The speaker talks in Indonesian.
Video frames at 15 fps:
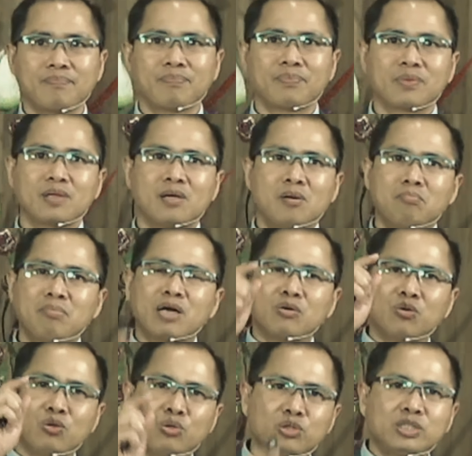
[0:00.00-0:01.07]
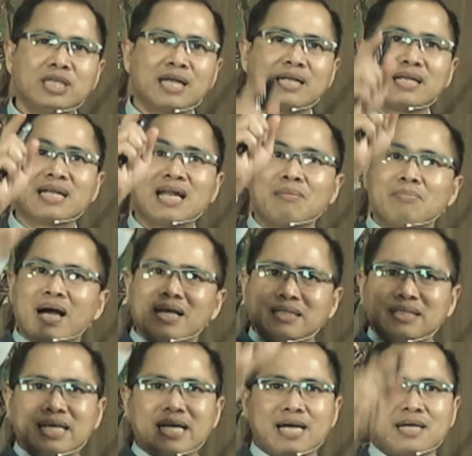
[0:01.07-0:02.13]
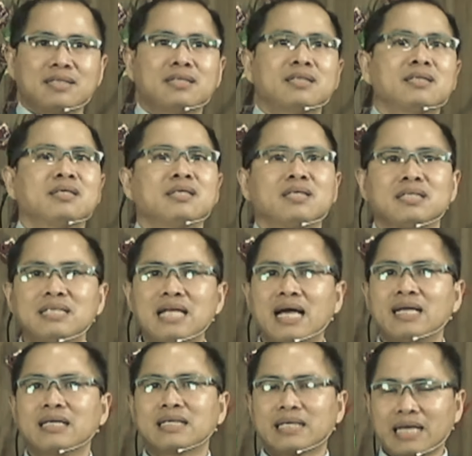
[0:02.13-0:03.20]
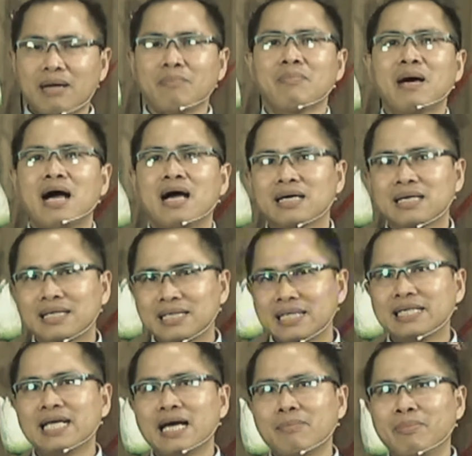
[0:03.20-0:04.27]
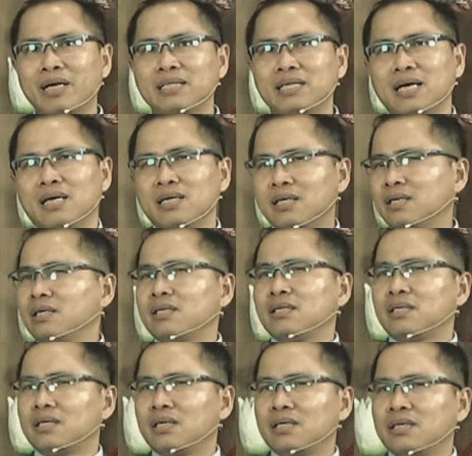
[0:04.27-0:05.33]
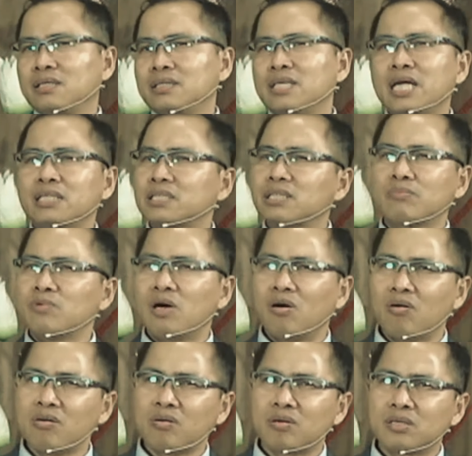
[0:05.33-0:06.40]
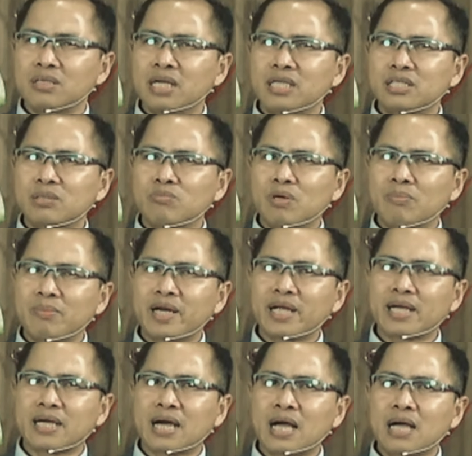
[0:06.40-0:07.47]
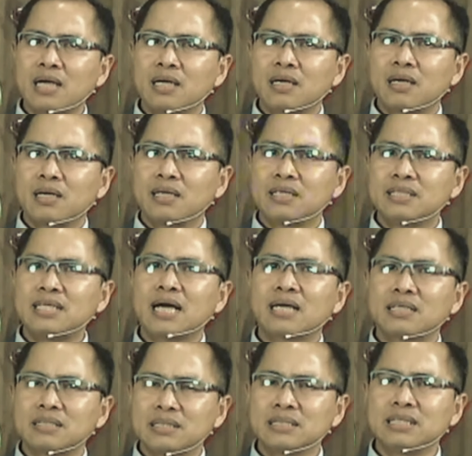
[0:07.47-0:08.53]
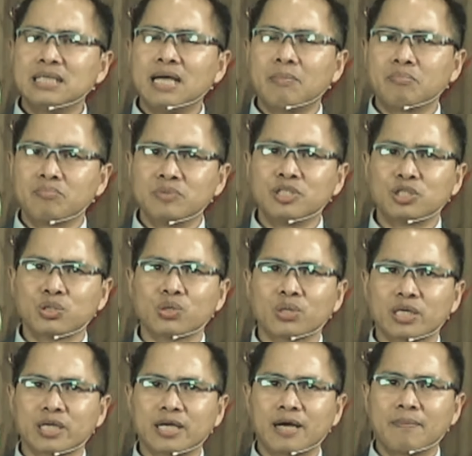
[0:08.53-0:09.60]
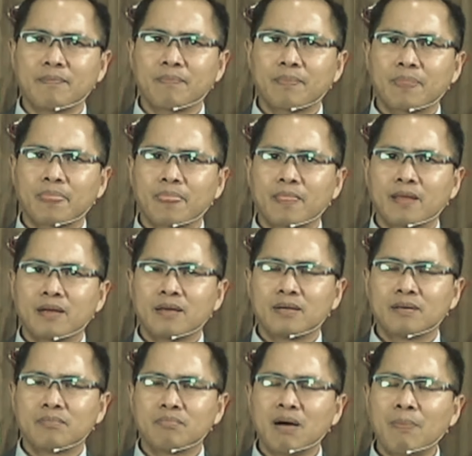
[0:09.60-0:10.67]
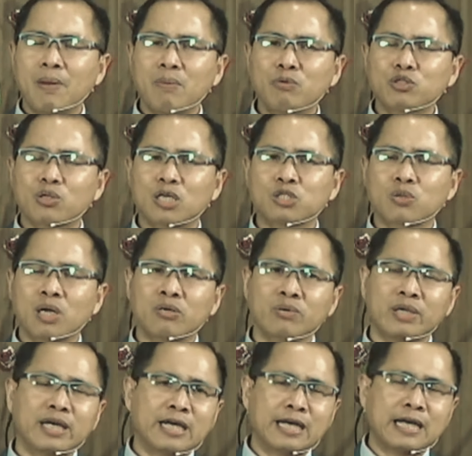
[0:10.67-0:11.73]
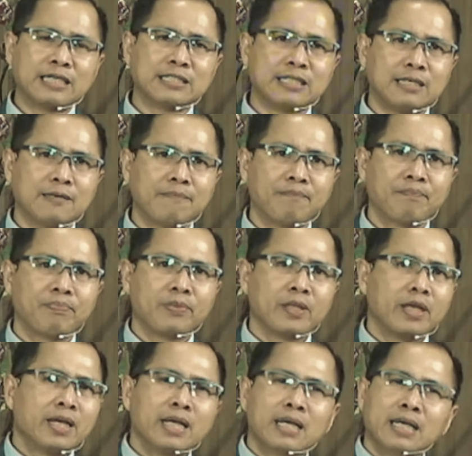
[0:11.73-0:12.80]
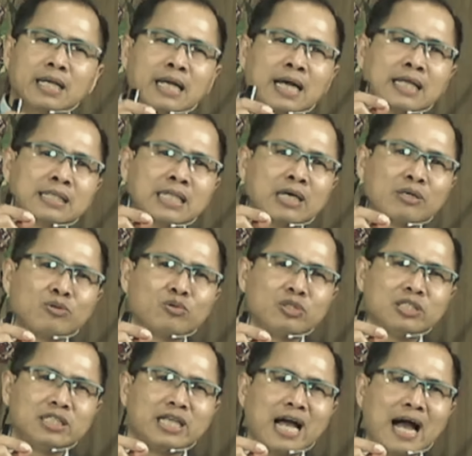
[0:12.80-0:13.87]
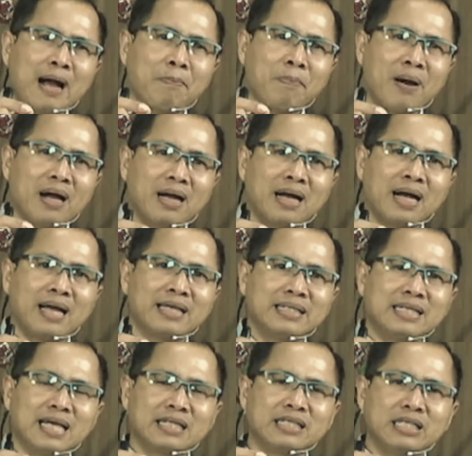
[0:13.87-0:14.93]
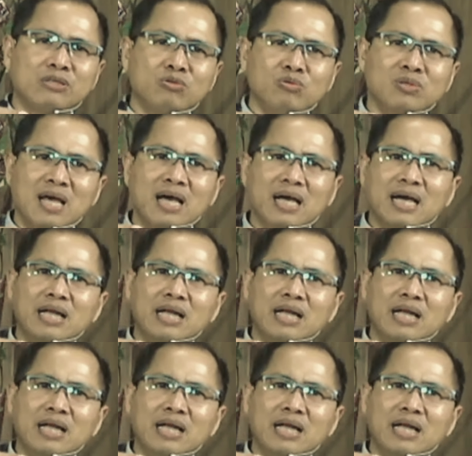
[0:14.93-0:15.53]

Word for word: menghujat namanya dan kemah kediamannya dan semua oh dan semua mereka yang diam di surga. Bapak Ibu saudara-saudaraku yang kekasih, kata kunci apakah yang digunakan